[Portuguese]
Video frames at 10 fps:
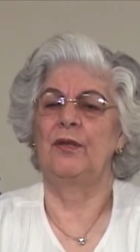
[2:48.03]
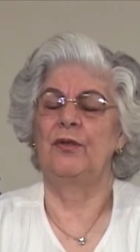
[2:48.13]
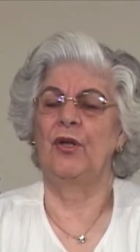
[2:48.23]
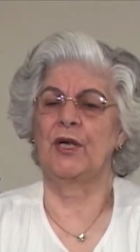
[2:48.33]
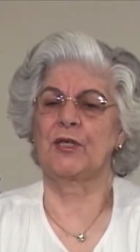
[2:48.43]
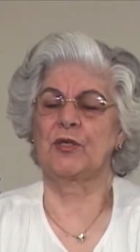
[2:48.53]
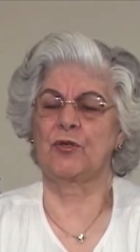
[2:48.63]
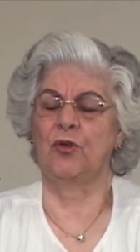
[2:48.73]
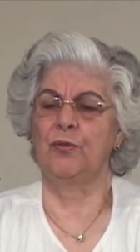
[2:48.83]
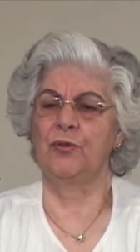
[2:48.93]
Nós
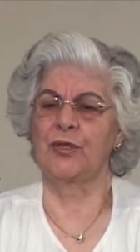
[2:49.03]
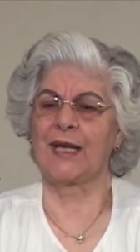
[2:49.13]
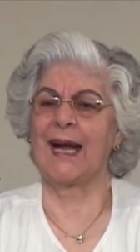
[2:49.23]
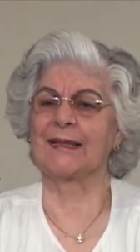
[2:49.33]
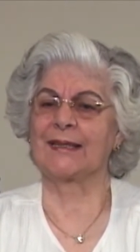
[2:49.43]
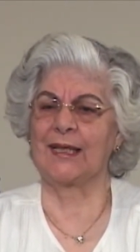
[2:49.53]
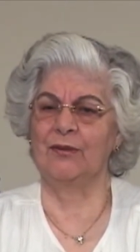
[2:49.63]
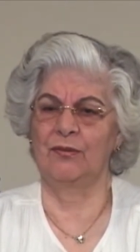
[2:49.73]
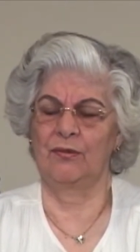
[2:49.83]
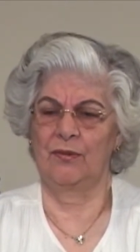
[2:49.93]
somos
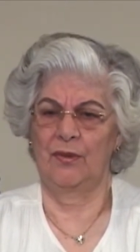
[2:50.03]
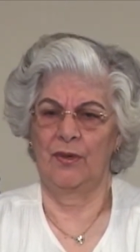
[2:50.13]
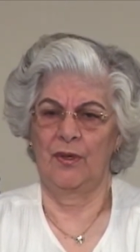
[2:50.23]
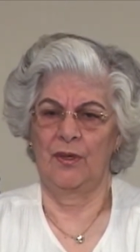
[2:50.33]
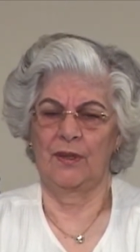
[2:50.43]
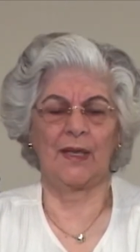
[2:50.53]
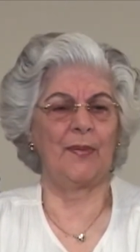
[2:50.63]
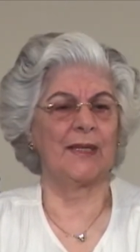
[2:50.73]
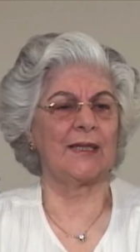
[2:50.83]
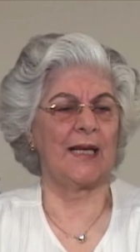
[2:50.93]
cartão da
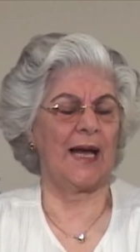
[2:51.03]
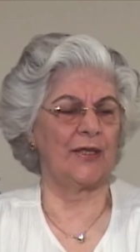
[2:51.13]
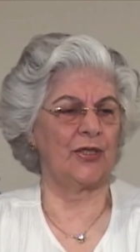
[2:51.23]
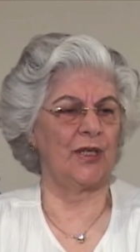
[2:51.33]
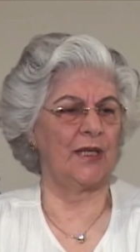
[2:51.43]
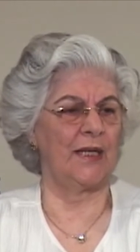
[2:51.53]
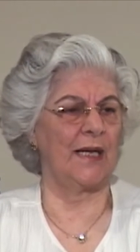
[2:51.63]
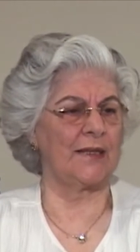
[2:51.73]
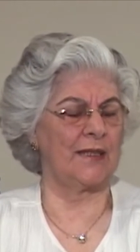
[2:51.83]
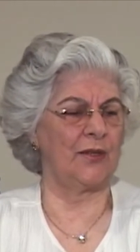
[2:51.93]
mensagem que
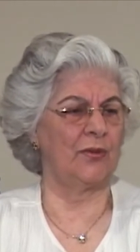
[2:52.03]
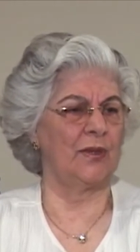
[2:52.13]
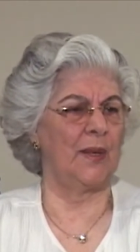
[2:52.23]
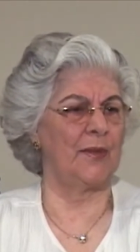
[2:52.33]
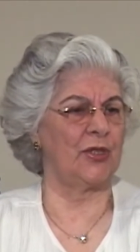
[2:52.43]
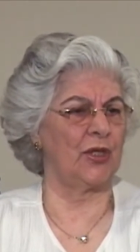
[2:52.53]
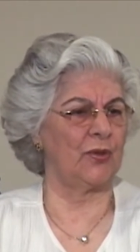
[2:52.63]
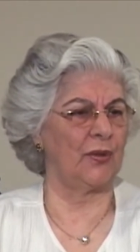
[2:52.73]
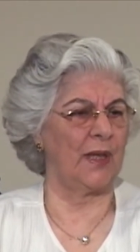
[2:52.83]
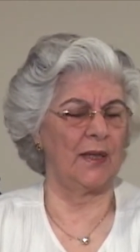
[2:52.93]
nasceu na
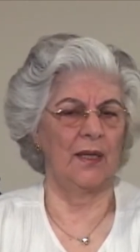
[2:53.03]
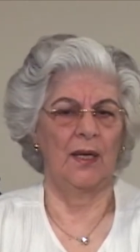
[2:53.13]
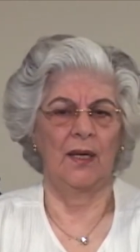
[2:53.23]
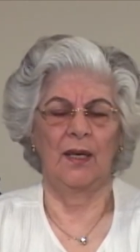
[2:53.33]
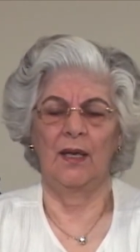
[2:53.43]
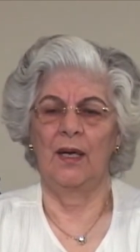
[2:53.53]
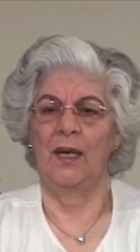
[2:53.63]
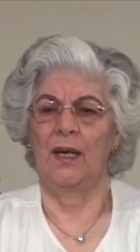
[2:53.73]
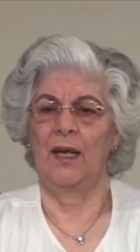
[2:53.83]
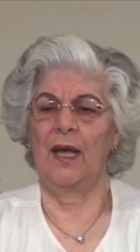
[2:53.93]
manjedoura.
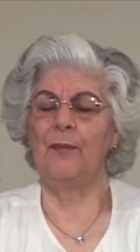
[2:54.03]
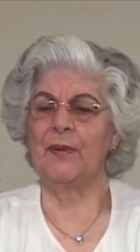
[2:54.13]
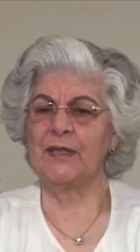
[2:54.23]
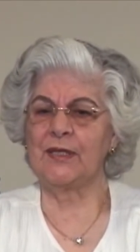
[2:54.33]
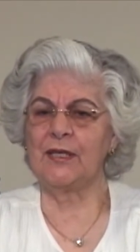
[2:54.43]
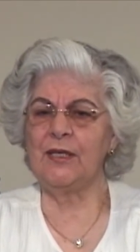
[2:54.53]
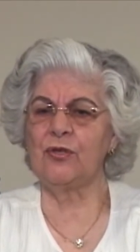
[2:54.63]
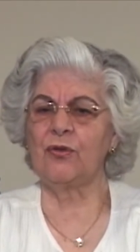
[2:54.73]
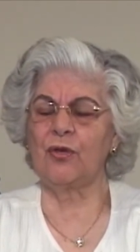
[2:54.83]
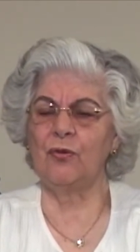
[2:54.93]
É
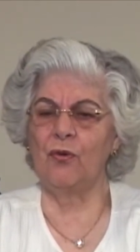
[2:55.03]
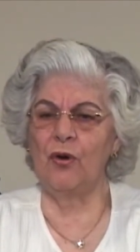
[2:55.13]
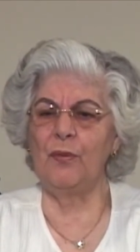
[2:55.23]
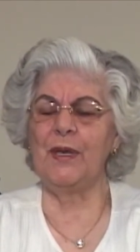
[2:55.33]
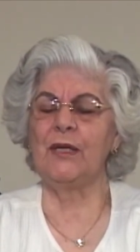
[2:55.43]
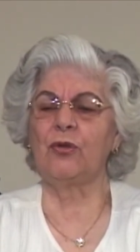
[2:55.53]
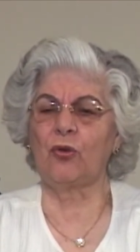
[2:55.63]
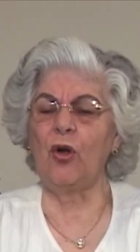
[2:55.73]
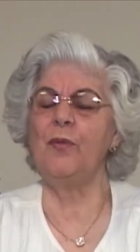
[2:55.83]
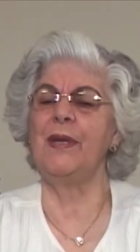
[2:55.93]
preciso que o homem
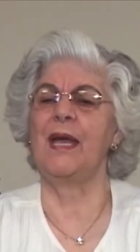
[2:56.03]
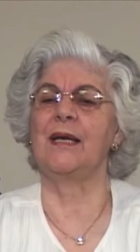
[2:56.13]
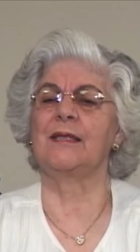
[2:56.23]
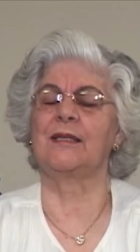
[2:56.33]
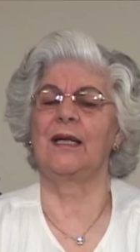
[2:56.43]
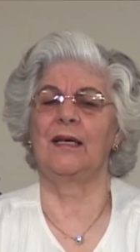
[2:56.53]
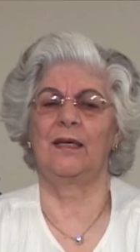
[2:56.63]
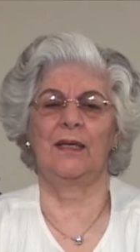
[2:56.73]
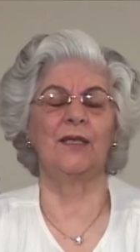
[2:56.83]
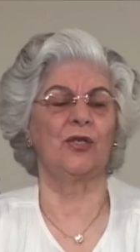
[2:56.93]
tome essa,
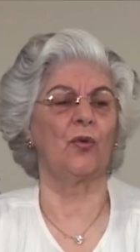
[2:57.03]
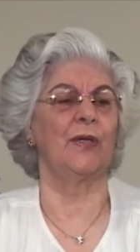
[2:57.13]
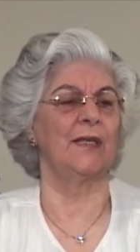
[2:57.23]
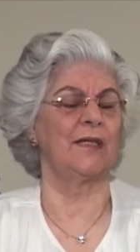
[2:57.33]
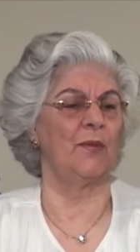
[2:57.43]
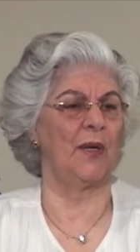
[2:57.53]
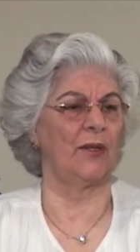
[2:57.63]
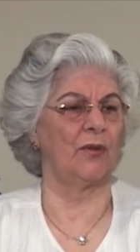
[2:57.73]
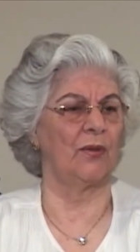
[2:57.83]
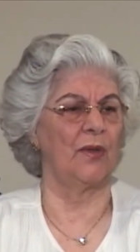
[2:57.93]
esse
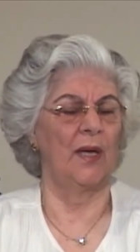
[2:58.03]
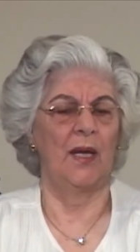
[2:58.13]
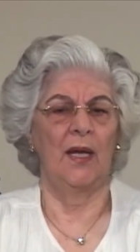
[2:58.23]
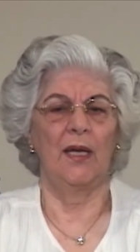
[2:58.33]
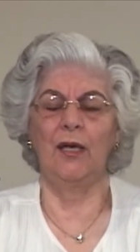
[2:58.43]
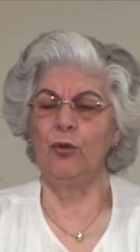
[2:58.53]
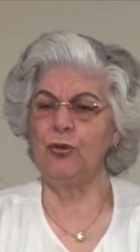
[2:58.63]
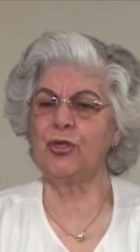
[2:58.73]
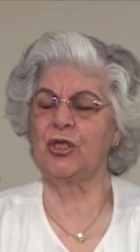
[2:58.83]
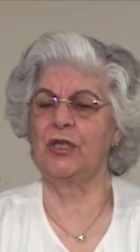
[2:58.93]
conhecimento e
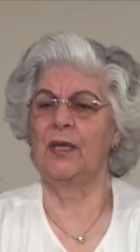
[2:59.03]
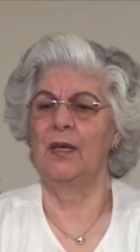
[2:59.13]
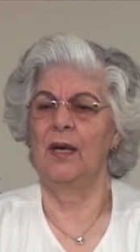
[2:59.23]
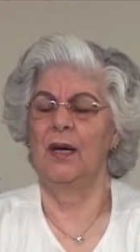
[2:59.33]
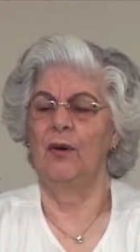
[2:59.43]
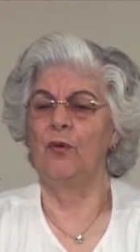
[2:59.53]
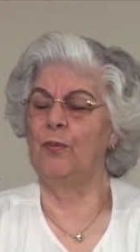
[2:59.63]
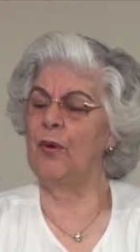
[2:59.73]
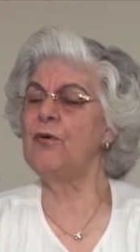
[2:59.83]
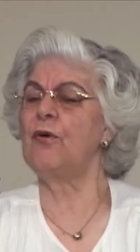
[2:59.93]
lute o
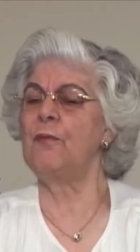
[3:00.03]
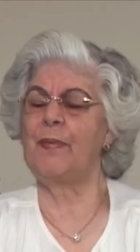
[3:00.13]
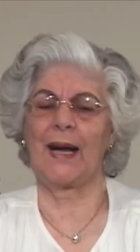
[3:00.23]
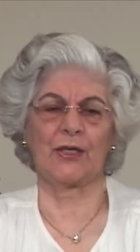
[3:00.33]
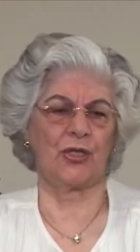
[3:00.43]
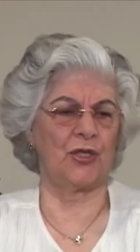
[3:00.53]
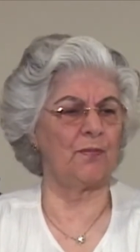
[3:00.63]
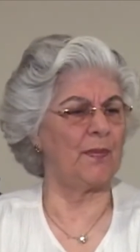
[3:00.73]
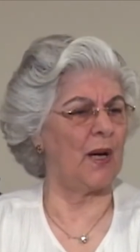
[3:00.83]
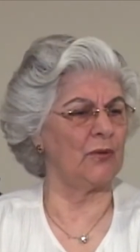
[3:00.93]
bom combate de
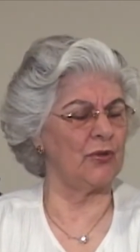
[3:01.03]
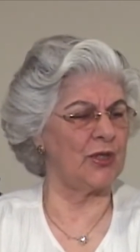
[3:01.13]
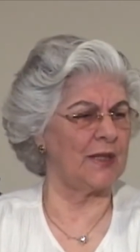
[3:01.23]
Paulo de